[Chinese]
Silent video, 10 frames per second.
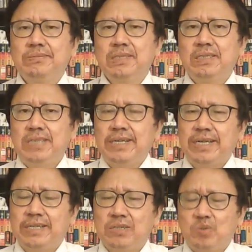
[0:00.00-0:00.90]
将
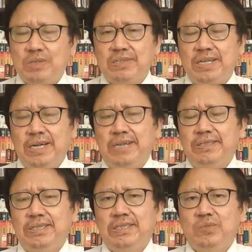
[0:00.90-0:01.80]
来的瑞士银行、
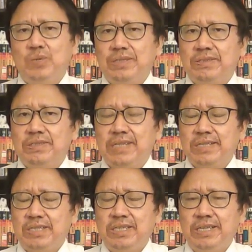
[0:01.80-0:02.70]
瑞士的
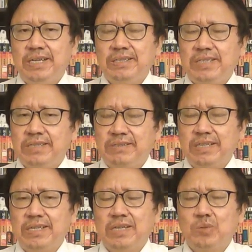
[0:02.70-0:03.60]
企业将
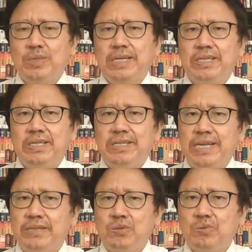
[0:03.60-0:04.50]
怎样对待那些
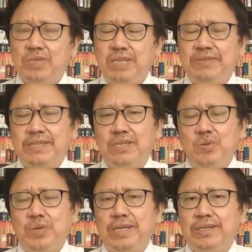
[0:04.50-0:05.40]
严重侵犯人
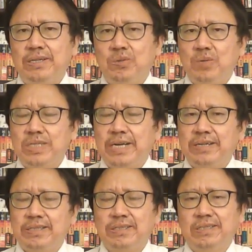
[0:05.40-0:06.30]
权的国家
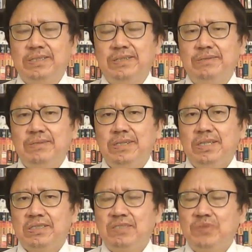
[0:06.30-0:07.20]
和个人，
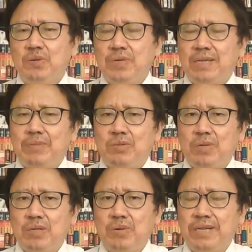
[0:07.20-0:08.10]
是否为他们
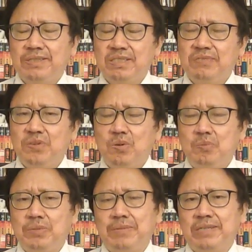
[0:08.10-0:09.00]
存款，是否公
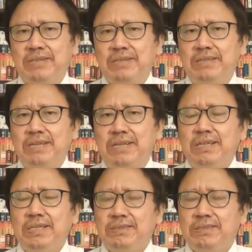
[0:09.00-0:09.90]
布他们的财产，
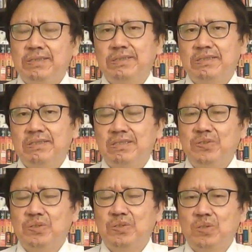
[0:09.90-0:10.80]
甚至是
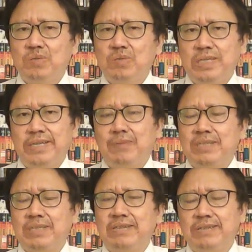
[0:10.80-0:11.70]
否冻结他
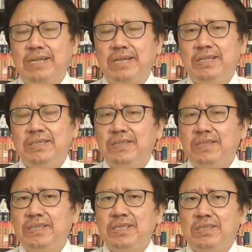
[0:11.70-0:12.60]
们的财产，
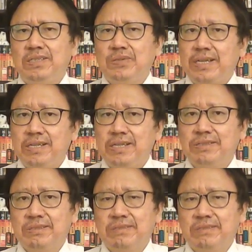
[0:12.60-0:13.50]
这些都在议
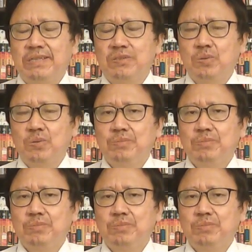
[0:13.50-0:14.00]
事日程之中。